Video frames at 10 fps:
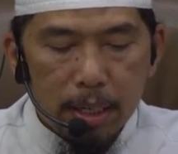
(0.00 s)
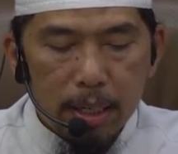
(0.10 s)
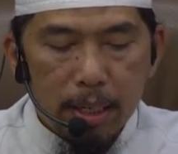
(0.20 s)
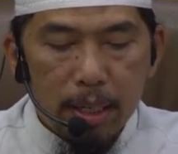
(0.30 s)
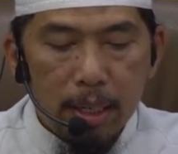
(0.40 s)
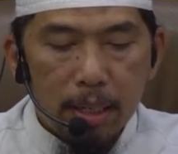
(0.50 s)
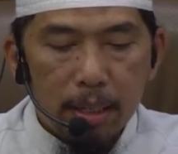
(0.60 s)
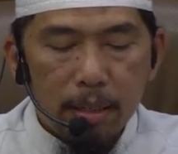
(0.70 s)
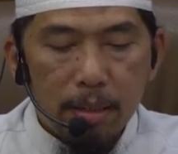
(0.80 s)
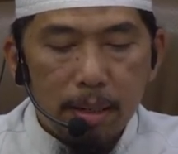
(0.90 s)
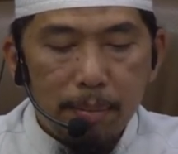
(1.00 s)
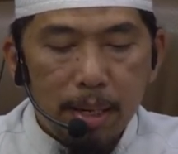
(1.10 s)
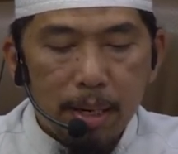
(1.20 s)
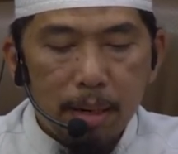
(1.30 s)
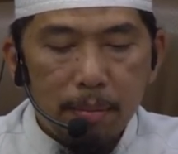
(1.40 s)
Ini
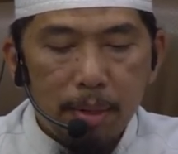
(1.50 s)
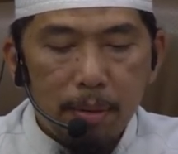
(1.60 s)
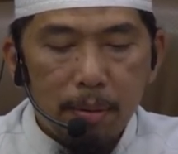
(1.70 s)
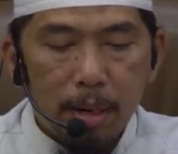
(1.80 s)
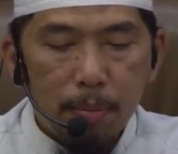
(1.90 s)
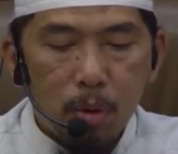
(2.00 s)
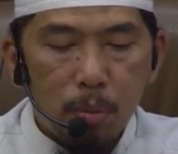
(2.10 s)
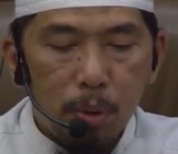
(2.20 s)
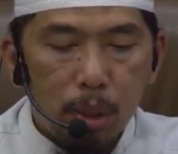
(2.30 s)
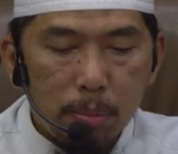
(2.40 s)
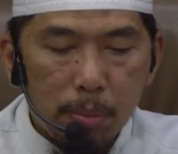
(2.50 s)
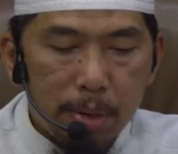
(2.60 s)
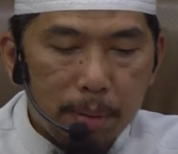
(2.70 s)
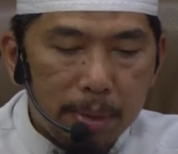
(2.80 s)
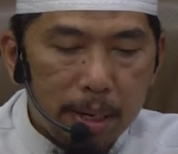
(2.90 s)
jemaah rahimani wa wabarakatuh
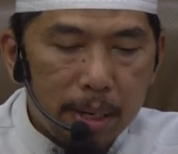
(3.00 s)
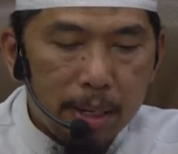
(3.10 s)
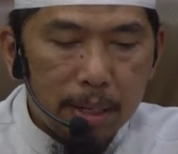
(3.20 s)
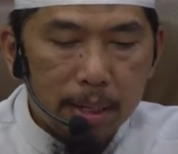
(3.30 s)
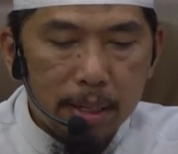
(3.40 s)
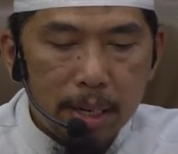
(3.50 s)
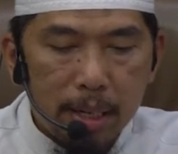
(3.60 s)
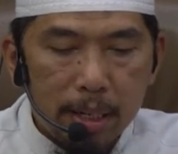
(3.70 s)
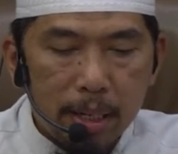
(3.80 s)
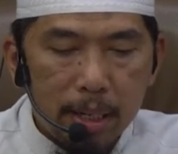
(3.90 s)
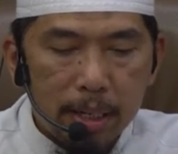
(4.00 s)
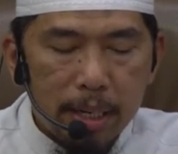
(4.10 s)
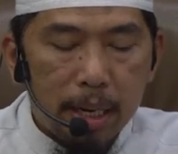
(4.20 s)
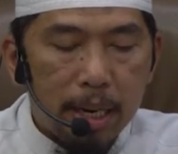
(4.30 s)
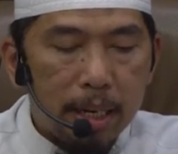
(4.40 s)
beberapa dalil
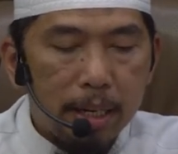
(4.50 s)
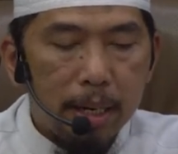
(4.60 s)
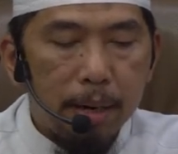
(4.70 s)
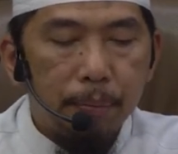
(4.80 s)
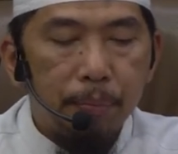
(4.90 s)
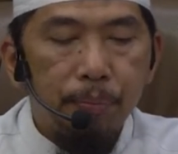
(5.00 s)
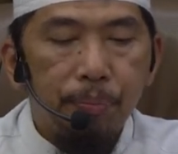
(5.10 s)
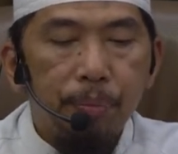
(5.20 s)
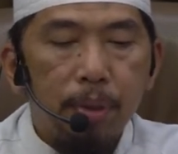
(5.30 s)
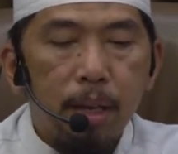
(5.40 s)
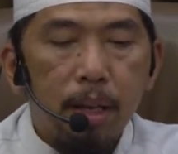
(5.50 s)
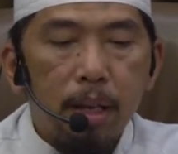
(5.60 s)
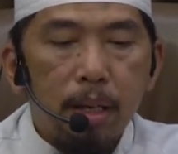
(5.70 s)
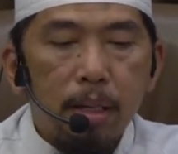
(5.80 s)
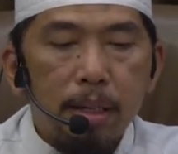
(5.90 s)
yang lainnya.
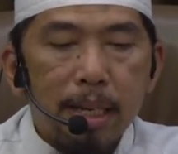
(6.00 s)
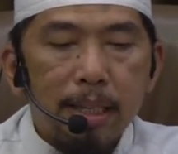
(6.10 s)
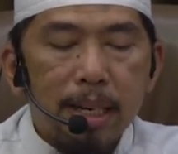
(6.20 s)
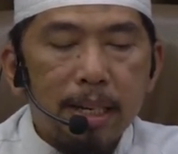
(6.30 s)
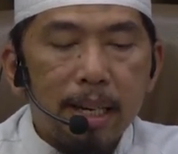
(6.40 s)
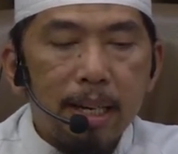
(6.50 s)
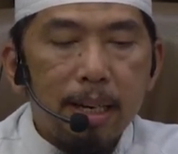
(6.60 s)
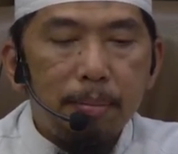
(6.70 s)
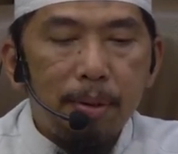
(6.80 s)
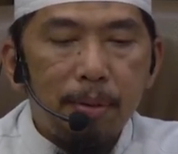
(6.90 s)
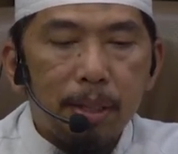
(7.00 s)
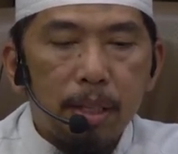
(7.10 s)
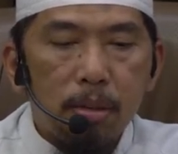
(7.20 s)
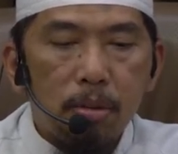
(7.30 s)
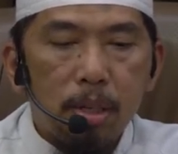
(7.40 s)
Di antara dalil yang
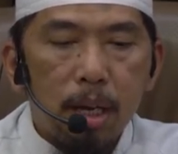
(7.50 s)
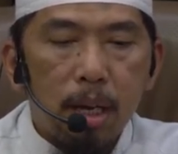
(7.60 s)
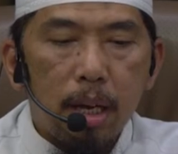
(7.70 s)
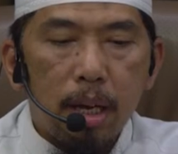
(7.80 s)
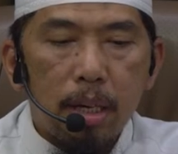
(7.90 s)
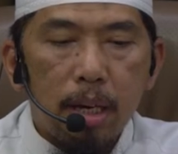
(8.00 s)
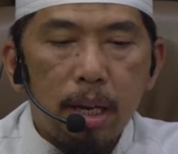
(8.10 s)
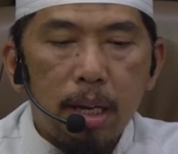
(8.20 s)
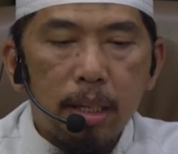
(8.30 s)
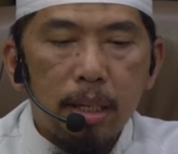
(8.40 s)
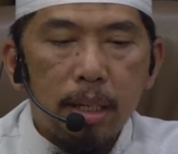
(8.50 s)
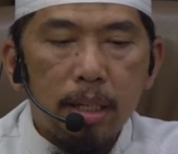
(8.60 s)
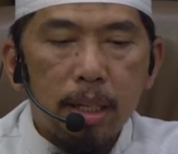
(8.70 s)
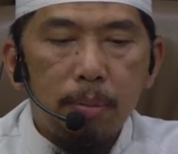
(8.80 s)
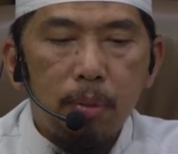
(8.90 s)
menguatkan juga adalah
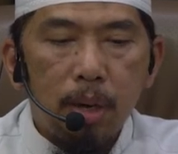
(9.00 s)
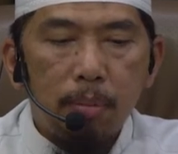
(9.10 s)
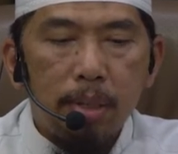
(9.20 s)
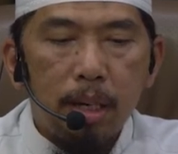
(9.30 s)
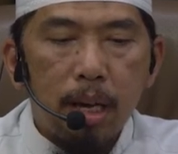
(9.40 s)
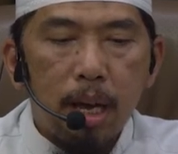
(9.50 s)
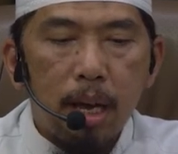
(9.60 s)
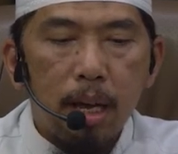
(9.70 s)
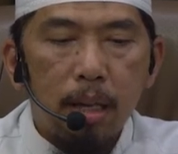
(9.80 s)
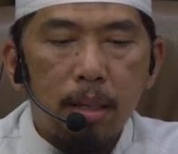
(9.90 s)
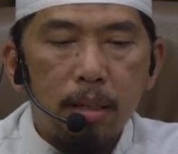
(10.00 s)
hadis Ibnu Abdullah